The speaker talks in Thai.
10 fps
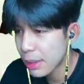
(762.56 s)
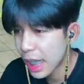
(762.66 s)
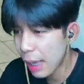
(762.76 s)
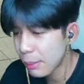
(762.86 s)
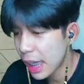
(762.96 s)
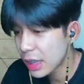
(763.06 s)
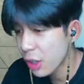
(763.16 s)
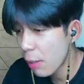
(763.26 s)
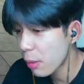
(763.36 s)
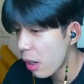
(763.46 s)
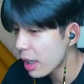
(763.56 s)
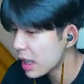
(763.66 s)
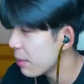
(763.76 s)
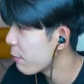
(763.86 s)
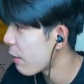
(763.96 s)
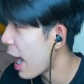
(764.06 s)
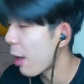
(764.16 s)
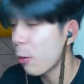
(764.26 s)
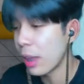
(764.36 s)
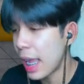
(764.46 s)
ครับถ้าใครชอบก็อย่าลืมฝาก
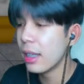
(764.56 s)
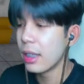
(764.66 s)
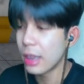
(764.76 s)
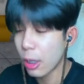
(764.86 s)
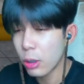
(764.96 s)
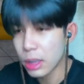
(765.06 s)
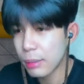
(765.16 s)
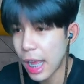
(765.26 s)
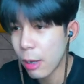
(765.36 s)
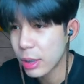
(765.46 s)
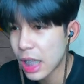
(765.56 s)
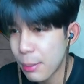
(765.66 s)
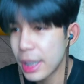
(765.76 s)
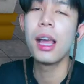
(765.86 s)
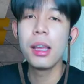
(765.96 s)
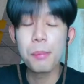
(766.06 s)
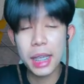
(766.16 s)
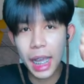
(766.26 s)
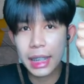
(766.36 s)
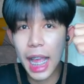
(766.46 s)
กดไลค์แล้วกด Subscribe กดแชร์พี่นะพี่
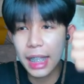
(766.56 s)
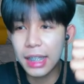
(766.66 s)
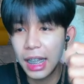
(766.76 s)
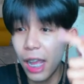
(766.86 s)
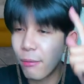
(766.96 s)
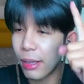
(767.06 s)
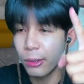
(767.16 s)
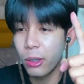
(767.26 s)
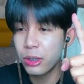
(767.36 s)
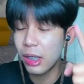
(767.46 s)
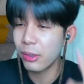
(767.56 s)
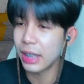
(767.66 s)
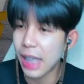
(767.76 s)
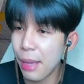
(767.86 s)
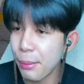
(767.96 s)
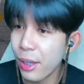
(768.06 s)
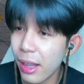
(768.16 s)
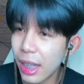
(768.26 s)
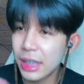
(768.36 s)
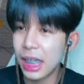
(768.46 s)
ใกล้จะ500,000แล้วฝากทุกคนช่วยกันกดติดตามพี่ด้วย
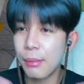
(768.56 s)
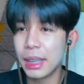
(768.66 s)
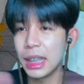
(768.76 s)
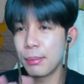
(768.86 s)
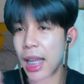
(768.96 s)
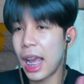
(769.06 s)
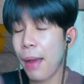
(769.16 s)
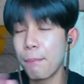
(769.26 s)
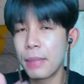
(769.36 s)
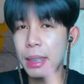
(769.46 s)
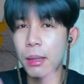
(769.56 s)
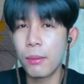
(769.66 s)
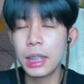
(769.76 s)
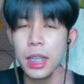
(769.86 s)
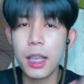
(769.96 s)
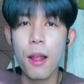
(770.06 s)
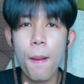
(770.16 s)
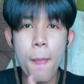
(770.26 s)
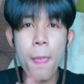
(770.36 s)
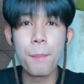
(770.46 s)
แล้วเจอกันใหม่ในคลิปหน้าครับสำหรับวันนี้
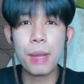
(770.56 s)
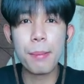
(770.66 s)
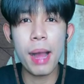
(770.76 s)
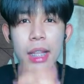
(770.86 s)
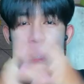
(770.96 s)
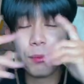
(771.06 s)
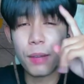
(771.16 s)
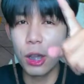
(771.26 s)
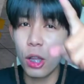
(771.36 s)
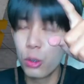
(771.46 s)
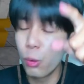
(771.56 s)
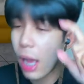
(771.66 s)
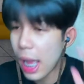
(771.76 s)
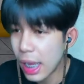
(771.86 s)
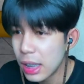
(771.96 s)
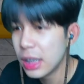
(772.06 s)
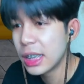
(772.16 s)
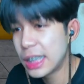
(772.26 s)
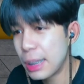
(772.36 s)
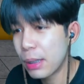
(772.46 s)
บายบายไว้รอดูว่า
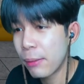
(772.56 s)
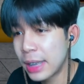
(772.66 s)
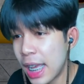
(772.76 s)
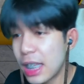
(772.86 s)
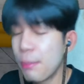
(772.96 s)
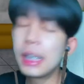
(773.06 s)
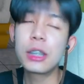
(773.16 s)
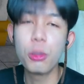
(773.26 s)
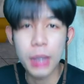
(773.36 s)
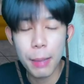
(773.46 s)
คลิปในวันหน้าเนี่ยพี่จะสุ่มได้ผ